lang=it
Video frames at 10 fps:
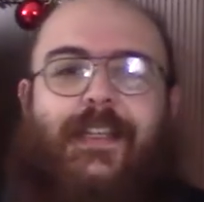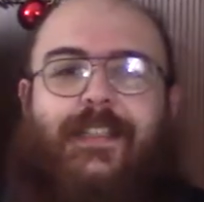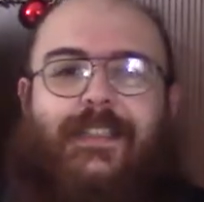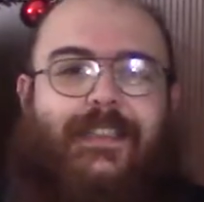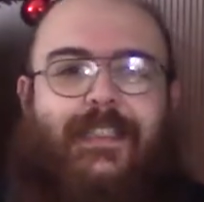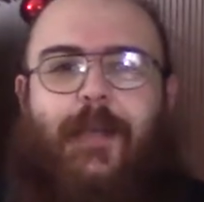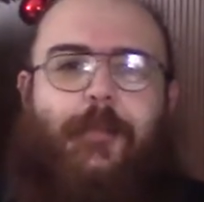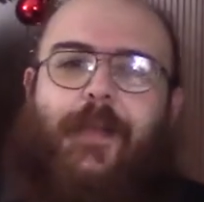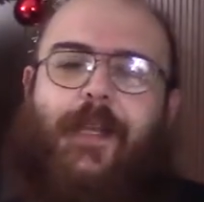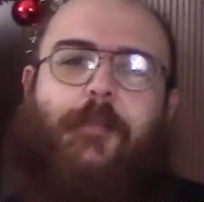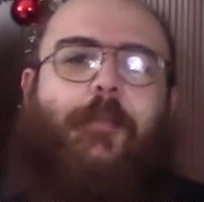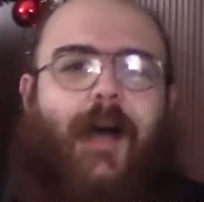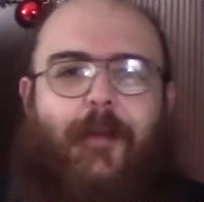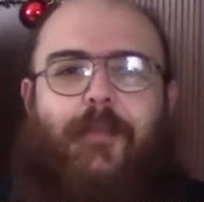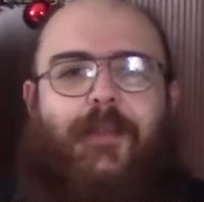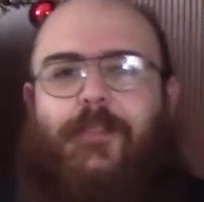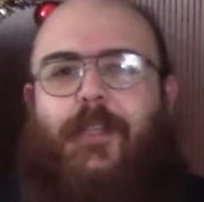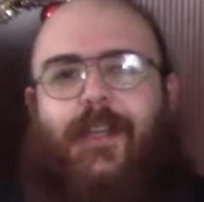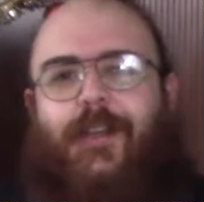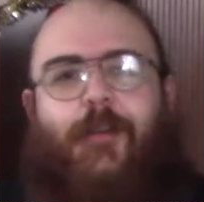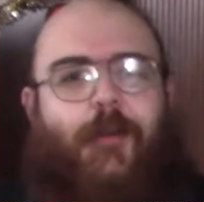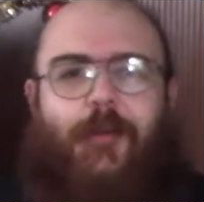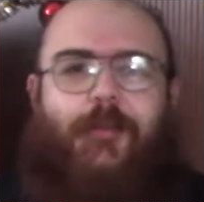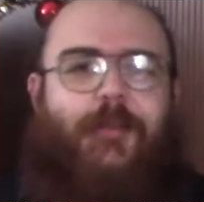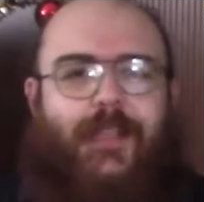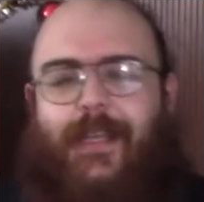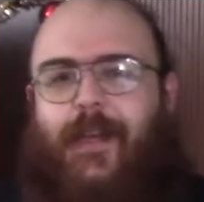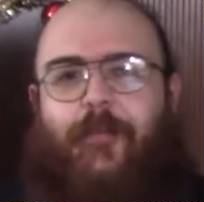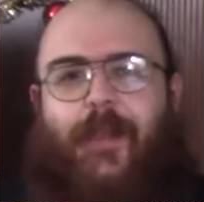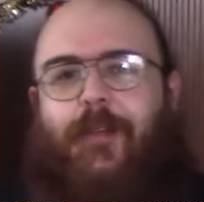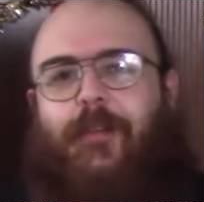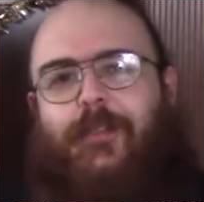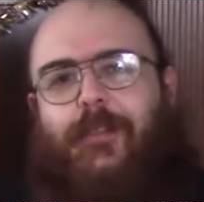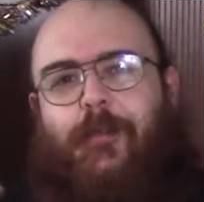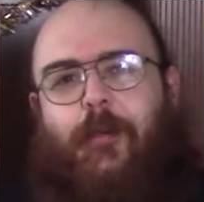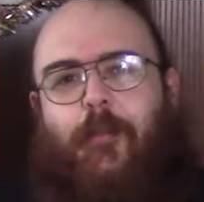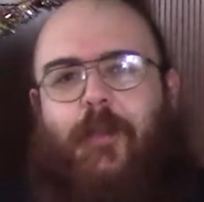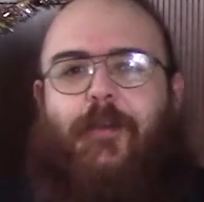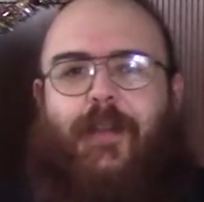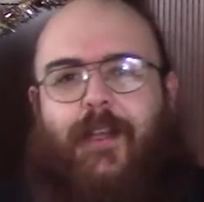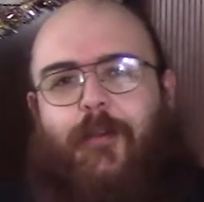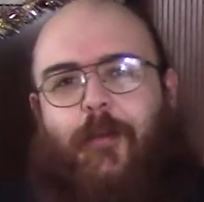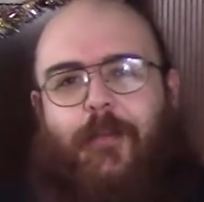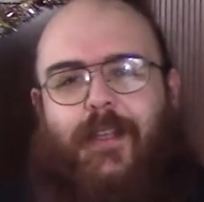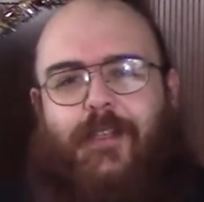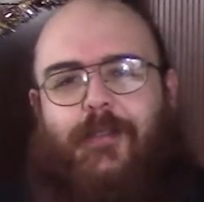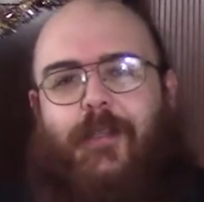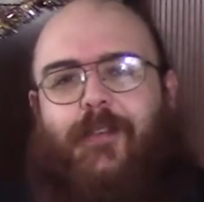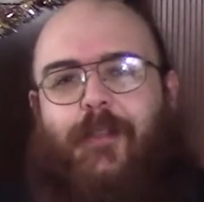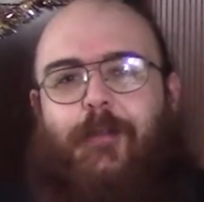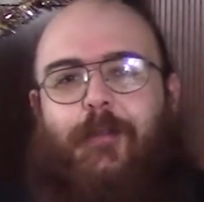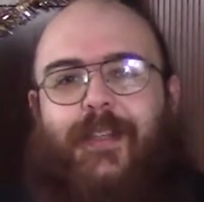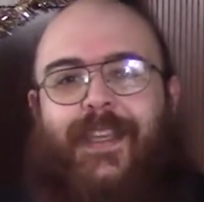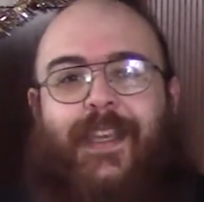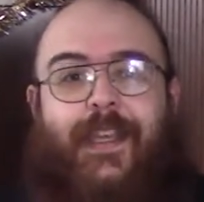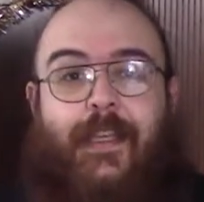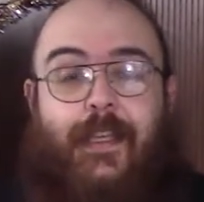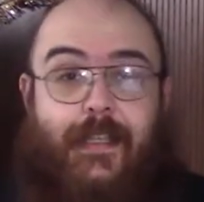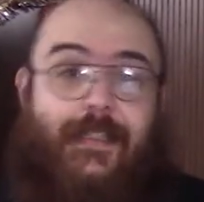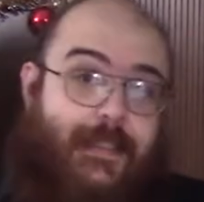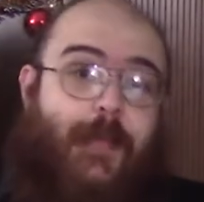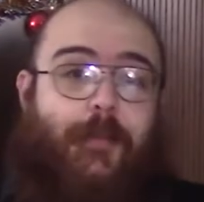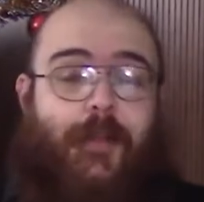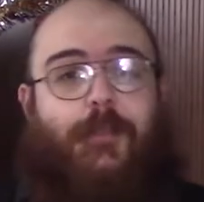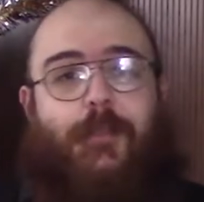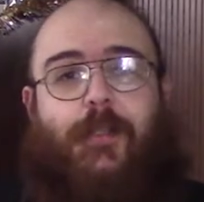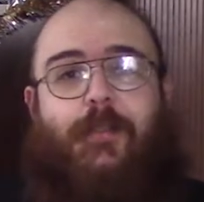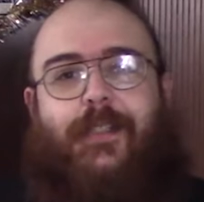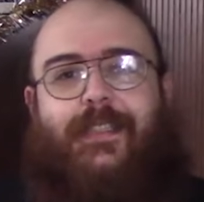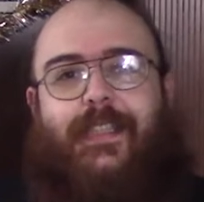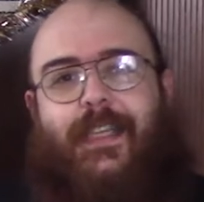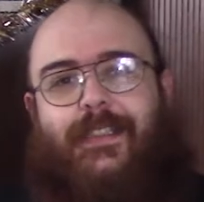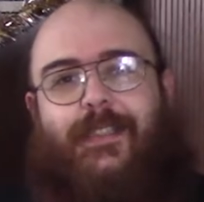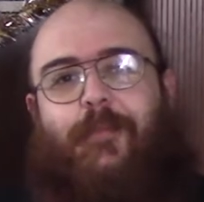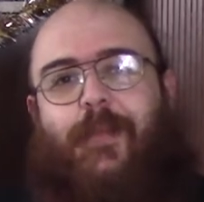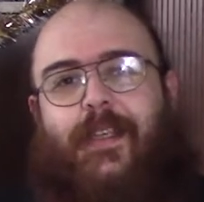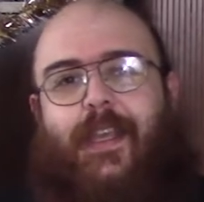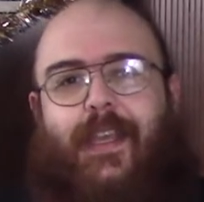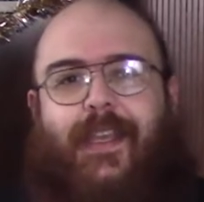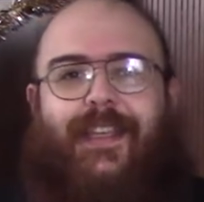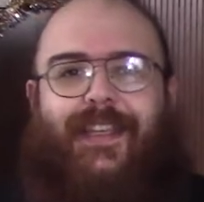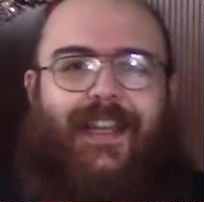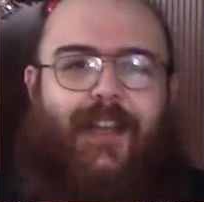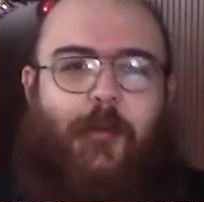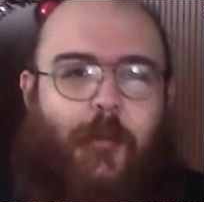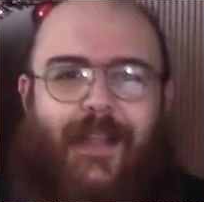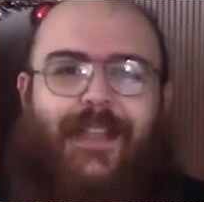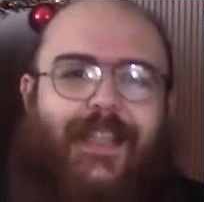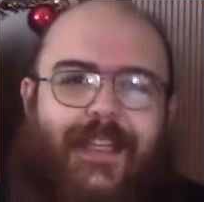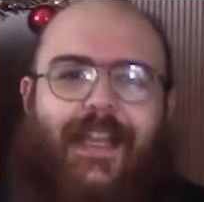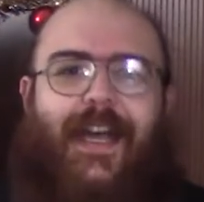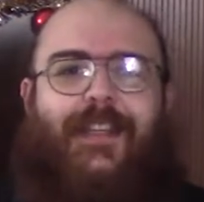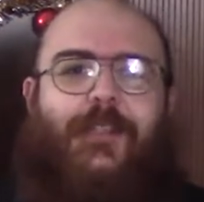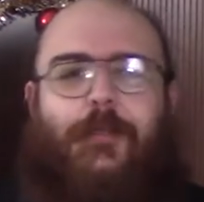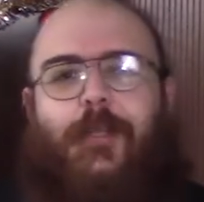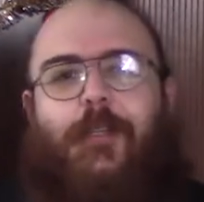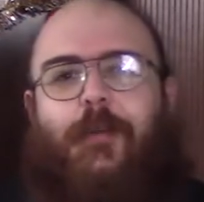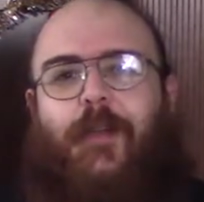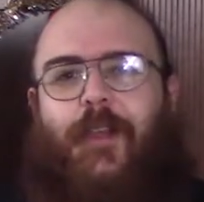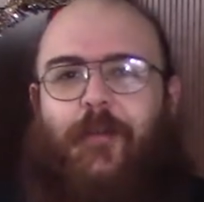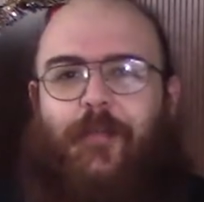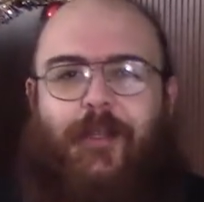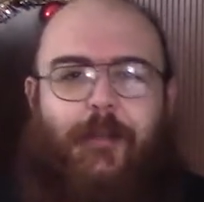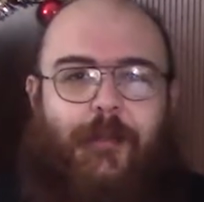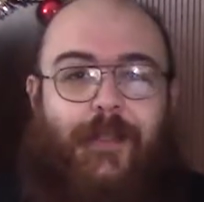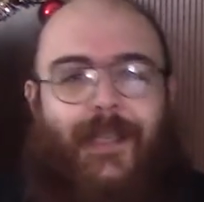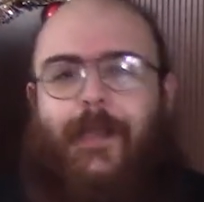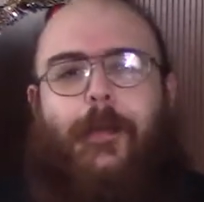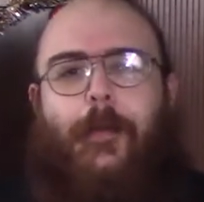sia per i publisher con un incremento astronomico delle copie dei giochi venduti, sia per i giocatori stessi perché la quantità di giocatori aumentò di